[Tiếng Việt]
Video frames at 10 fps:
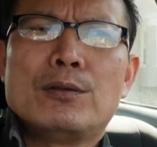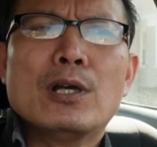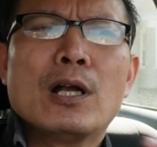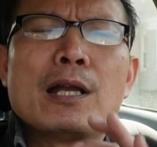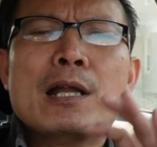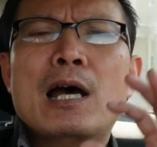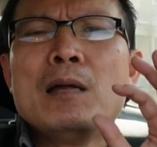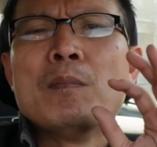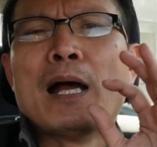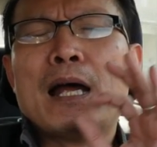những cái
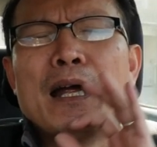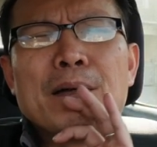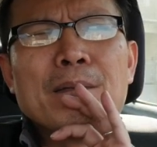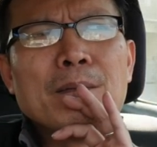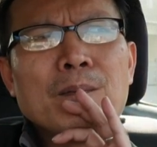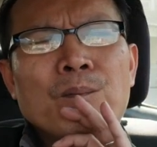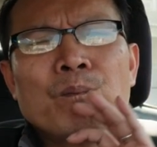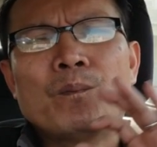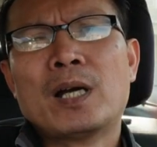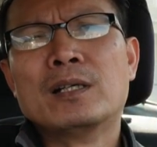nơi mà
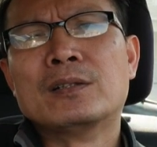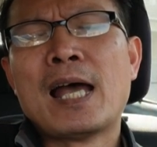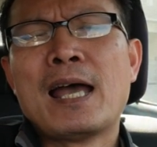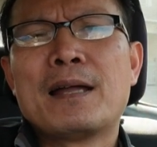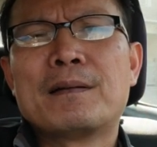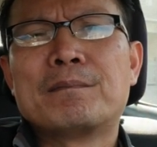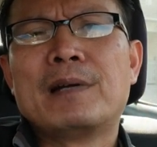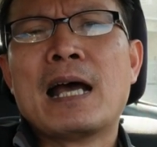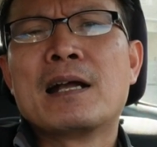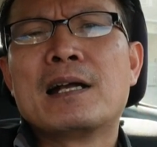mà người ta
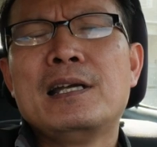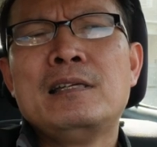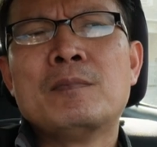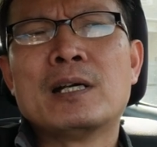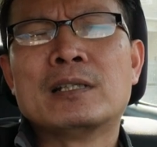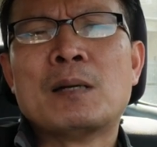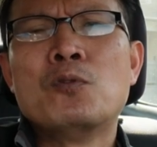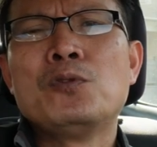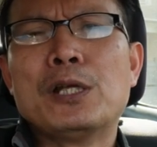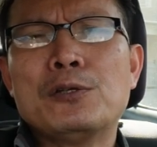đăng ký mà người ta
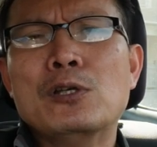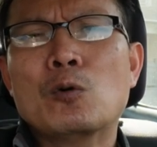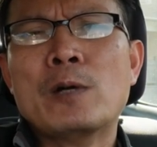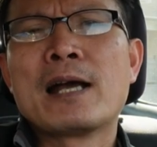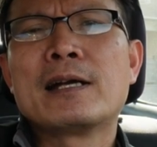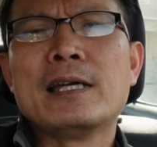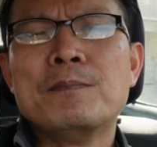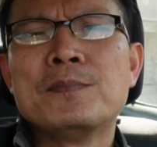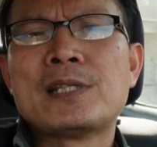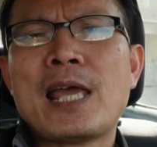muốn dịch vụ đăng
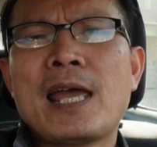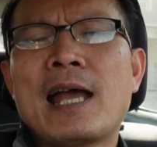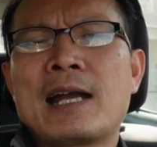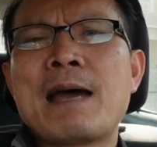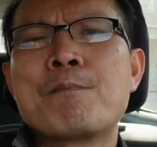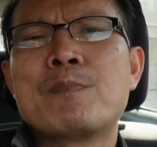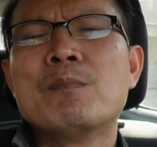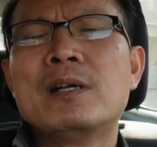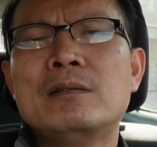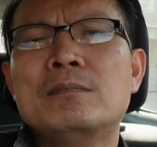kiểm xe hàng năm ở
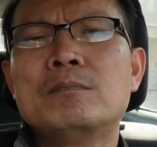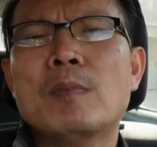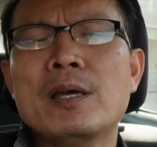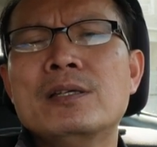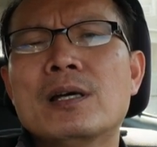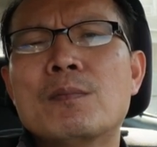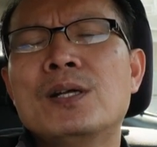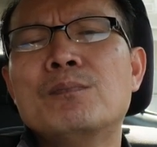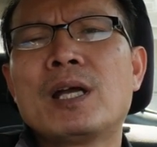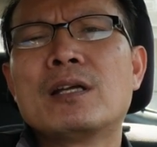bên Mỹ ở
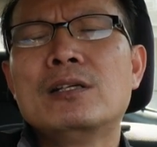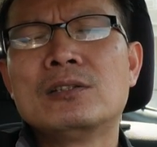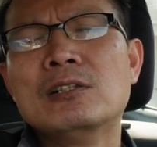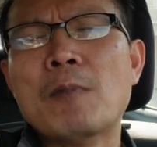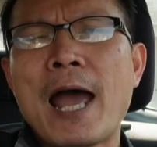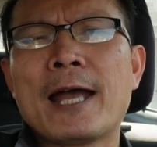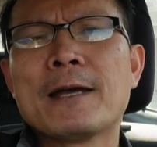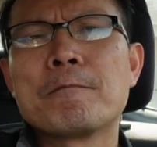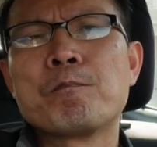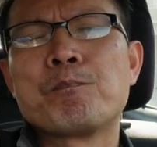bên mấy cái nước tư bản
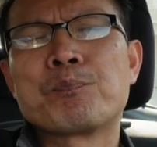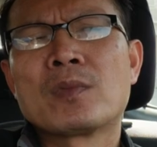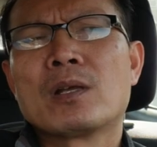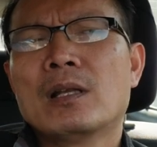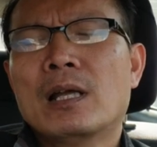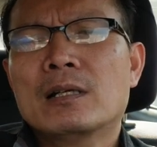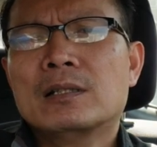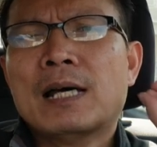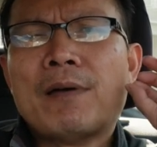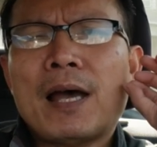á là người
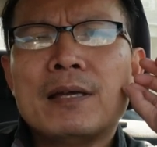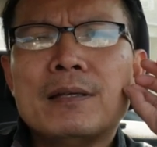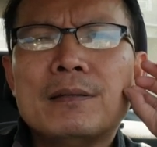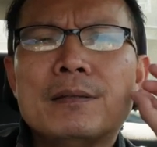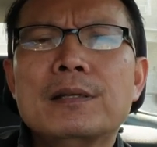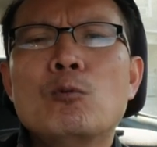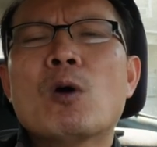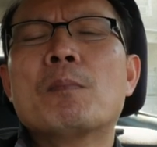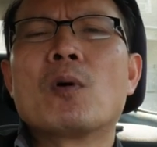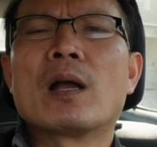ta phải đi
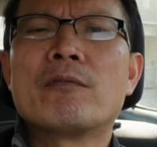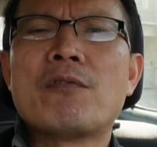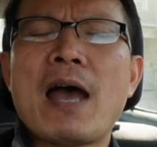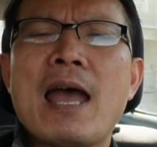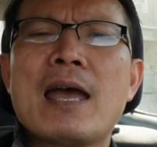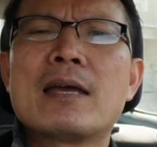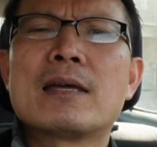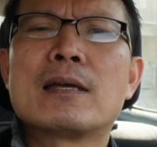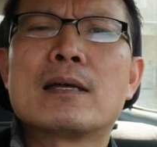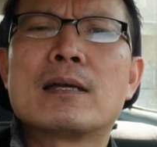qua một cái phá
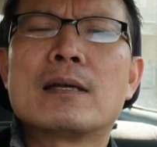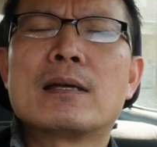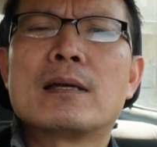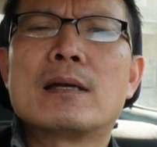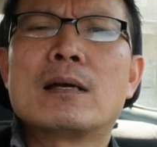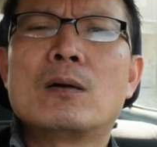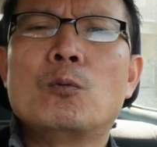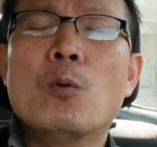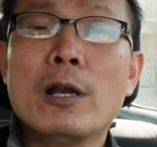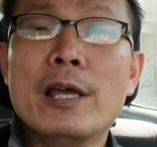
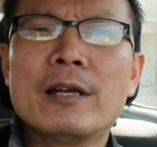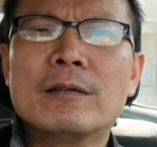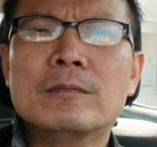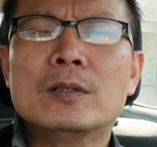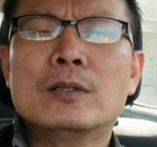huấn luyện